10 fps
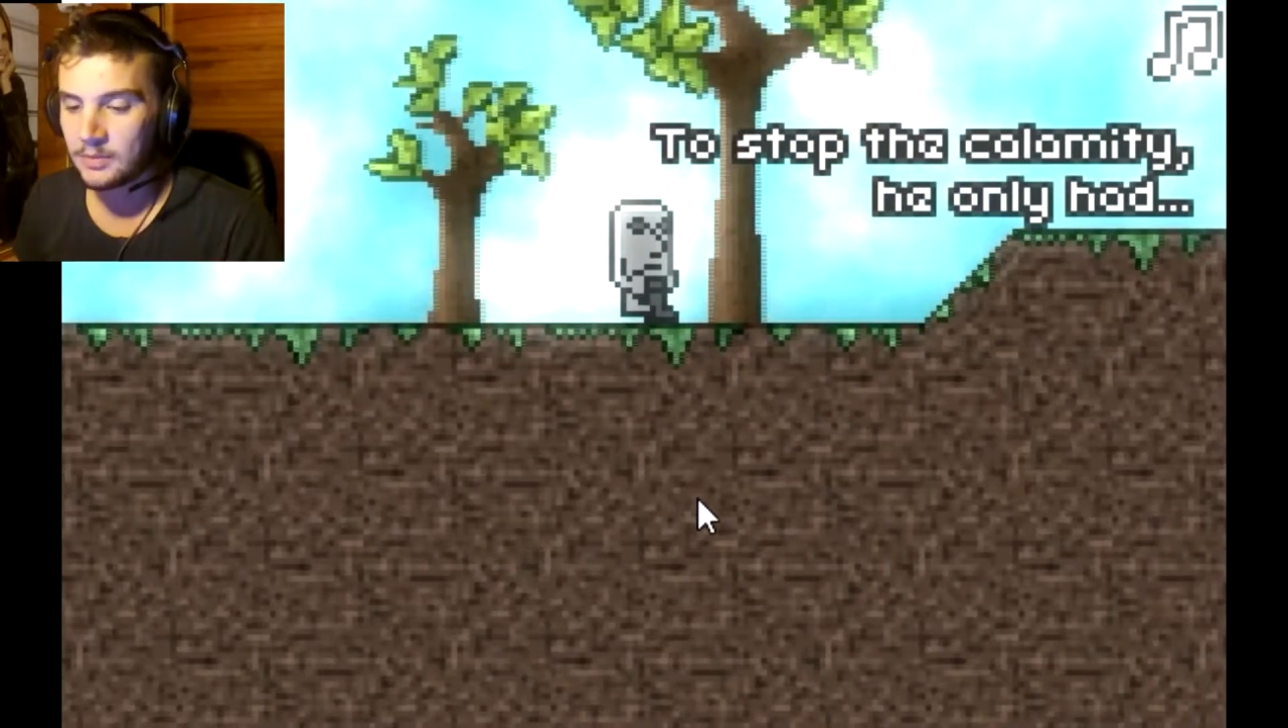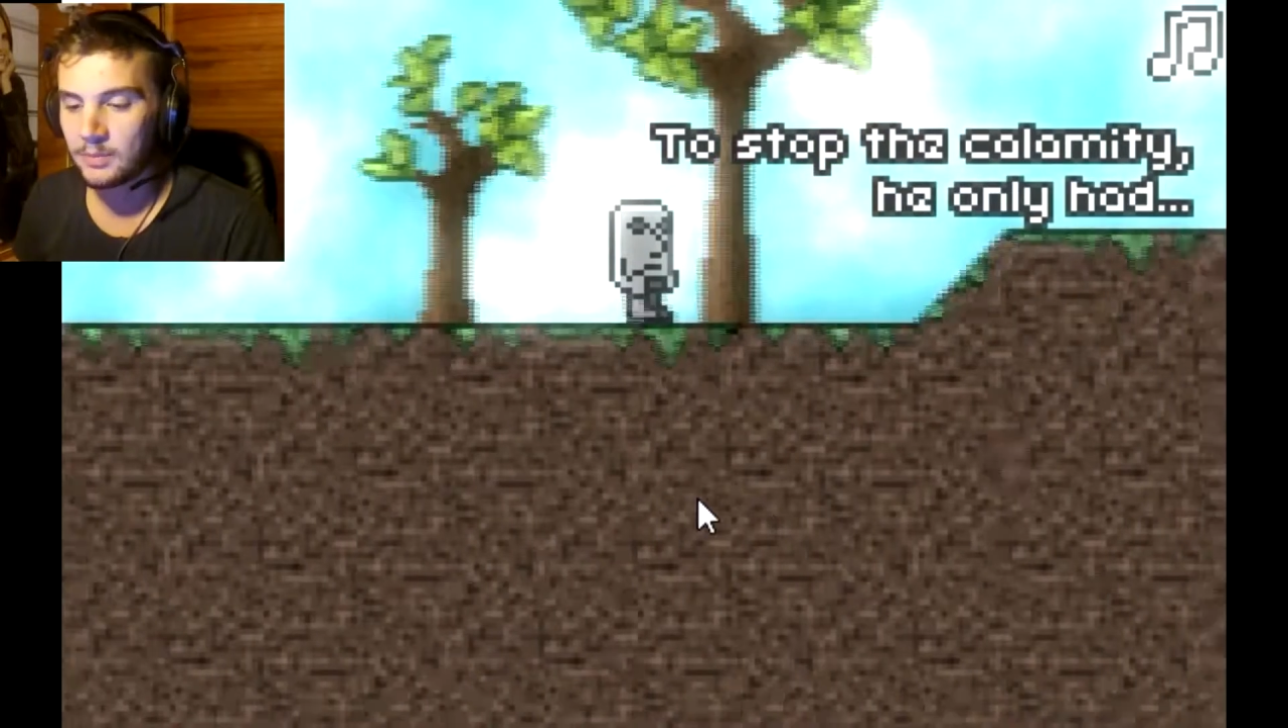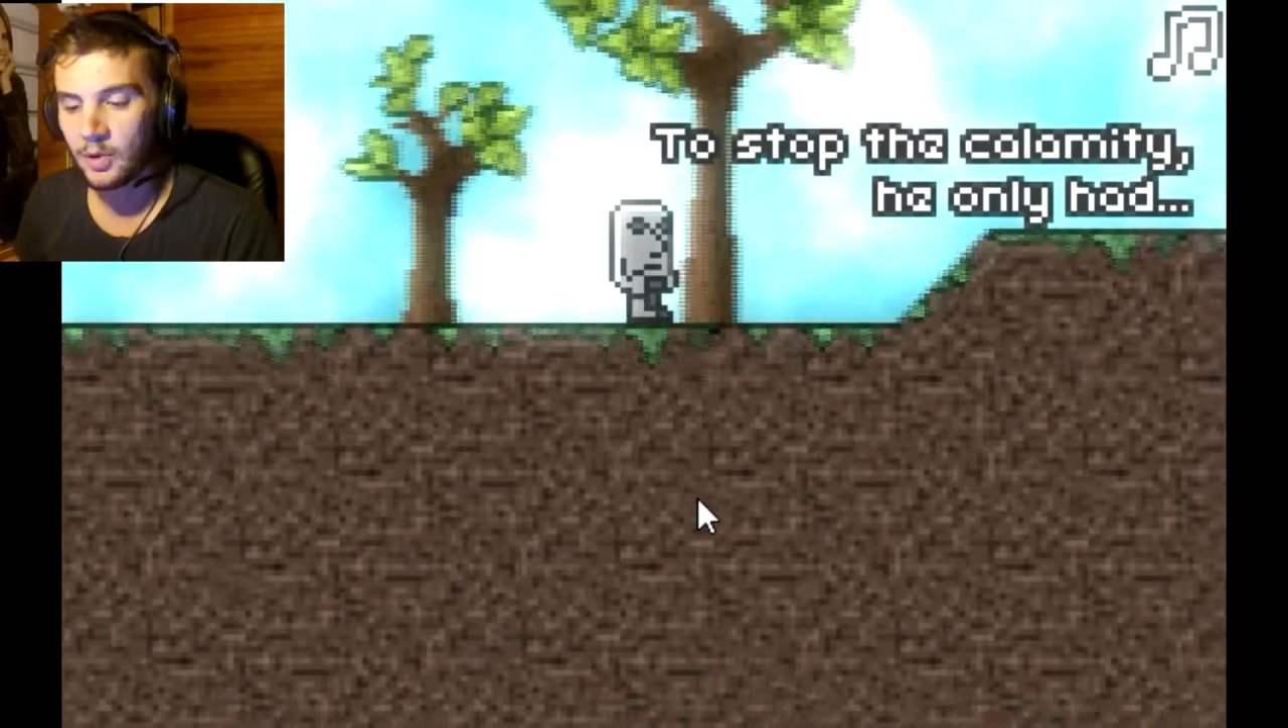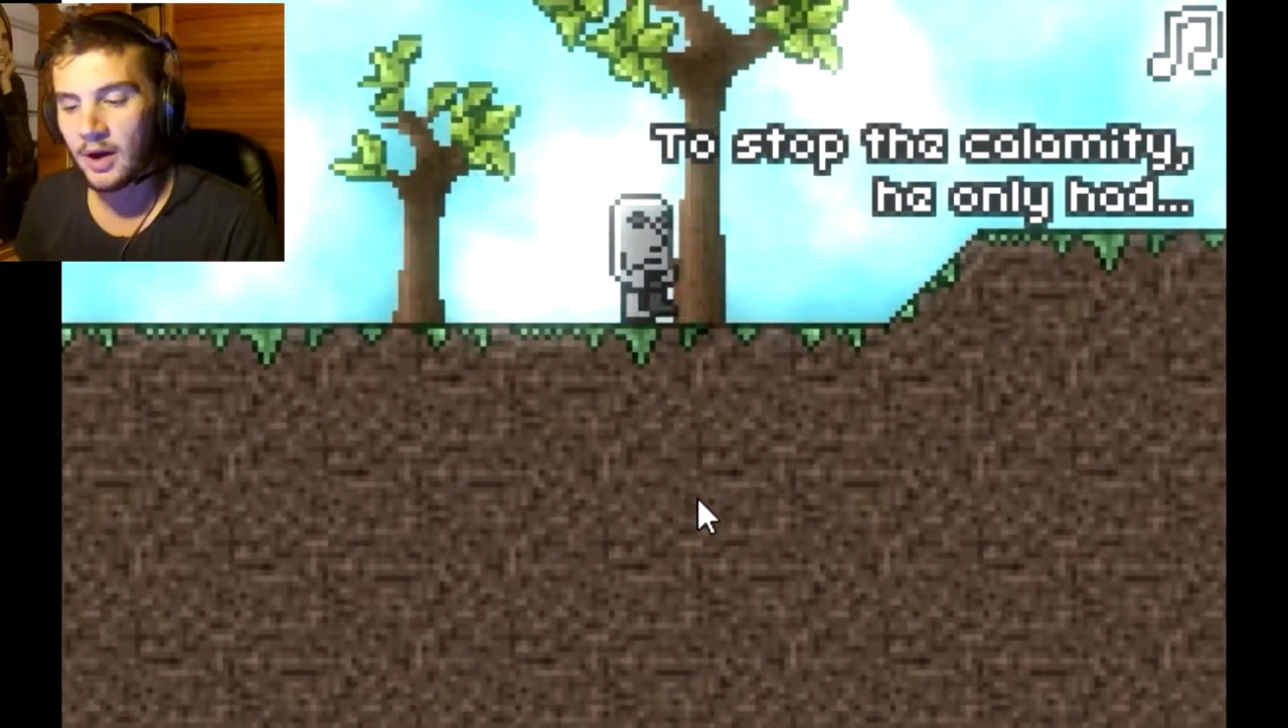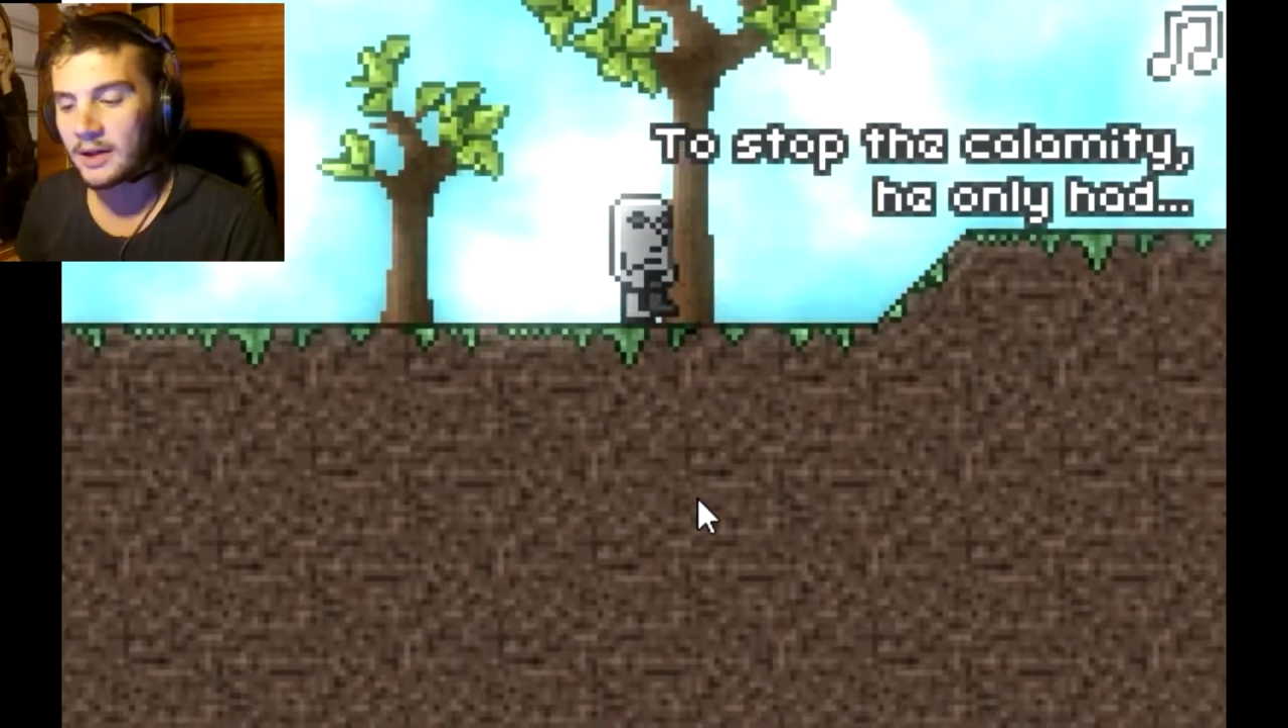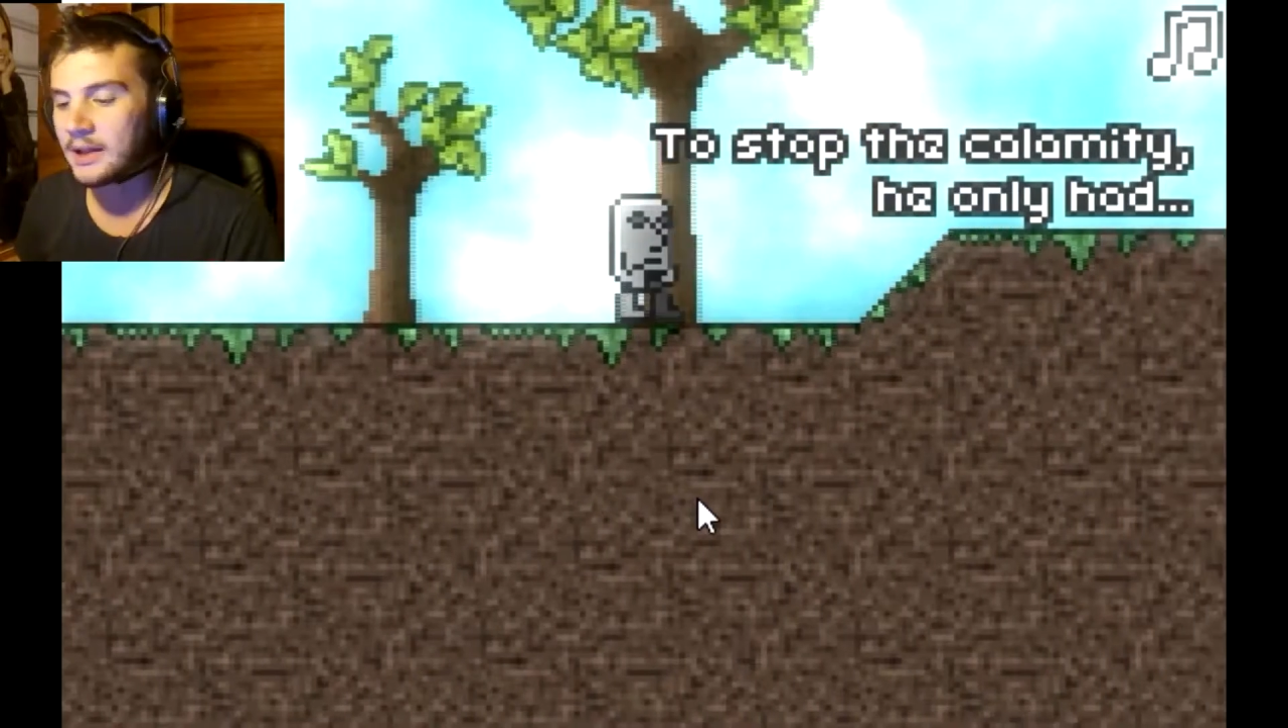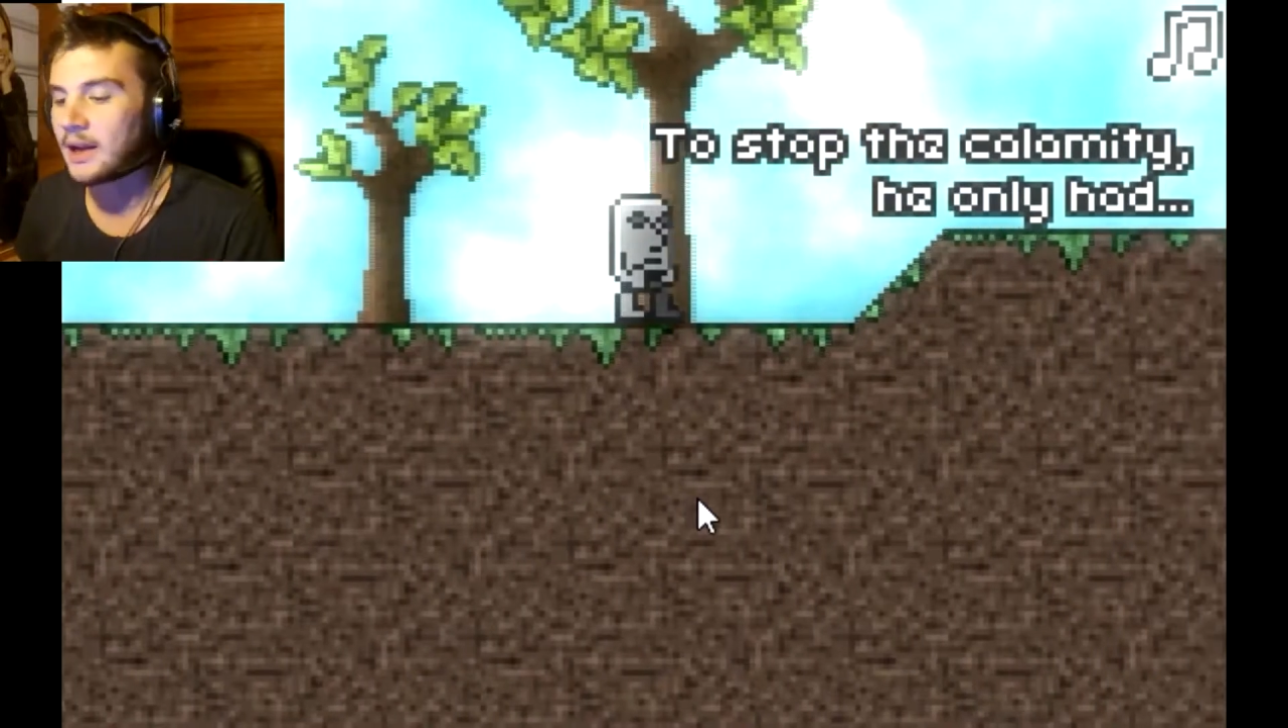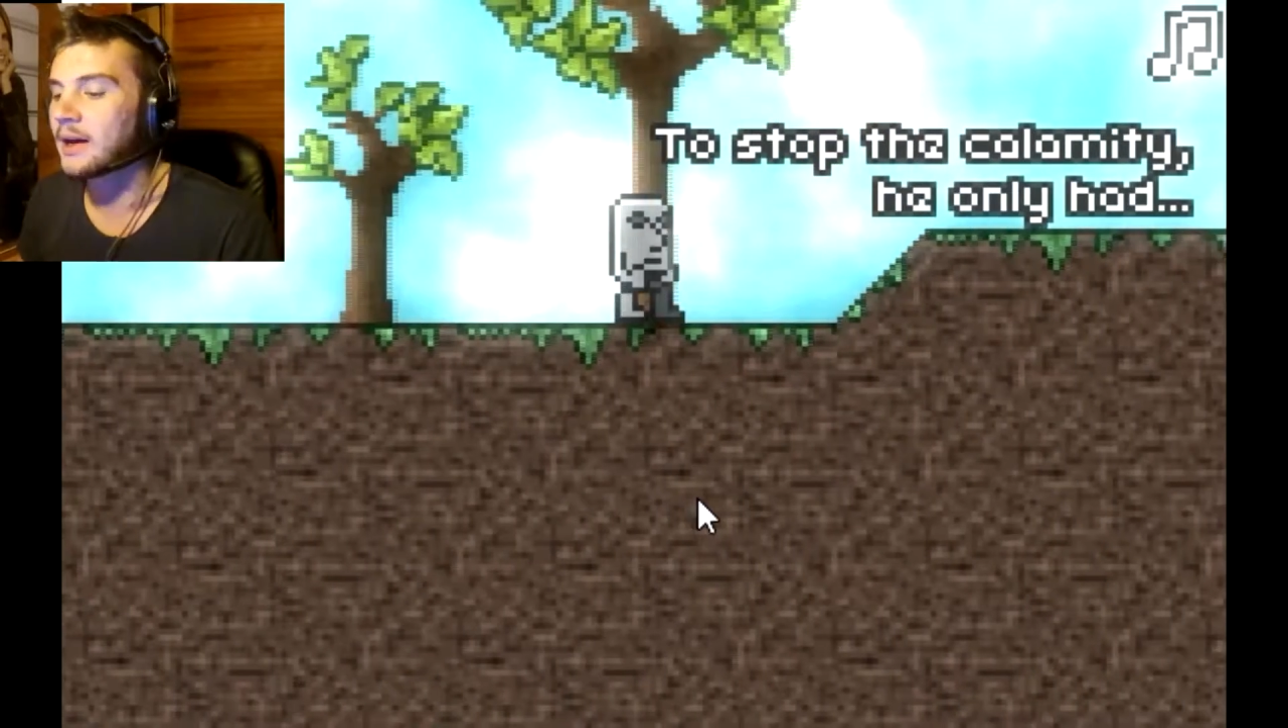Pour arrêter la